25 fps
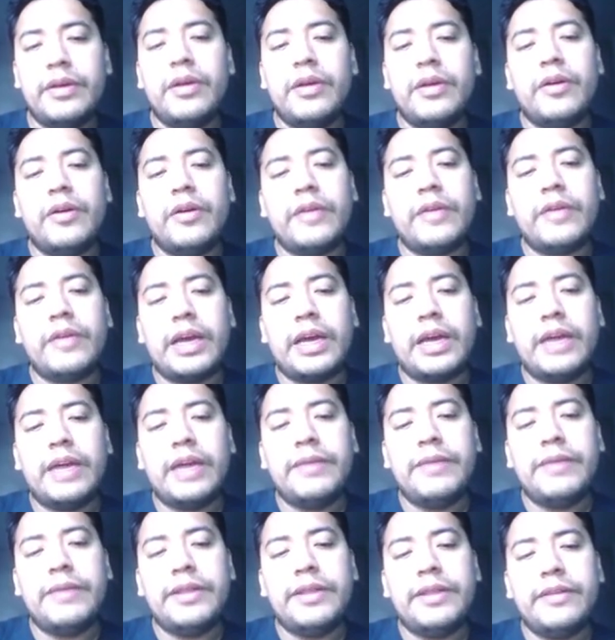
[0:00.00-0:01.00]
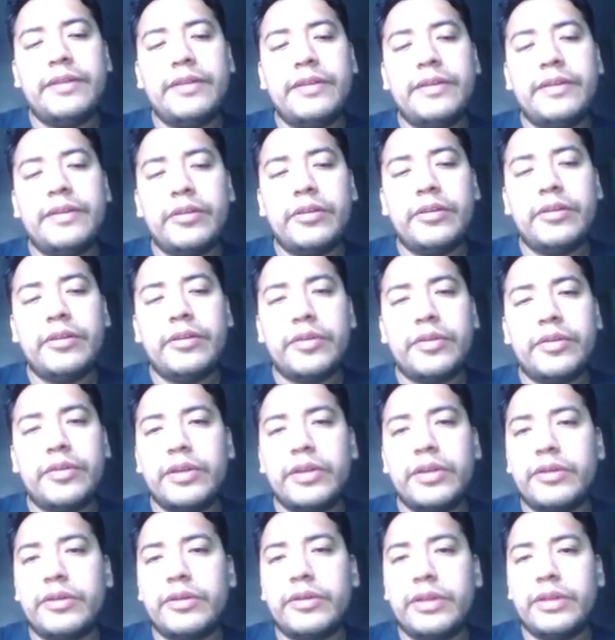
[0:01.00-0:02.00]
O sea que hay
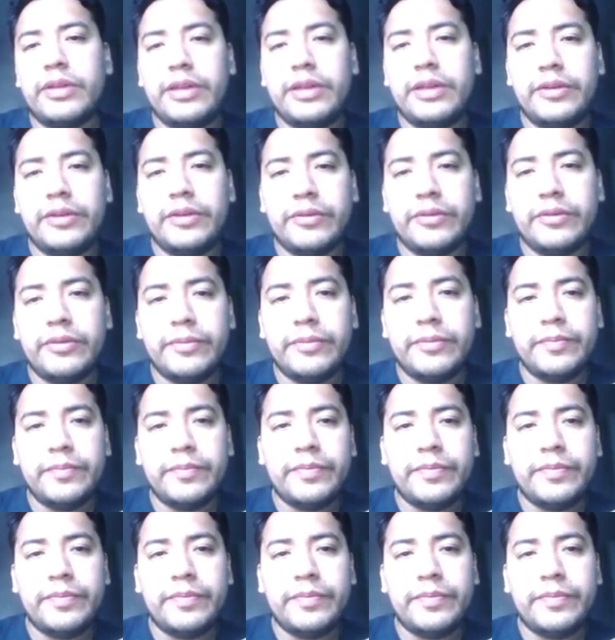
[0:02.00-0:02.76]
25% de niños.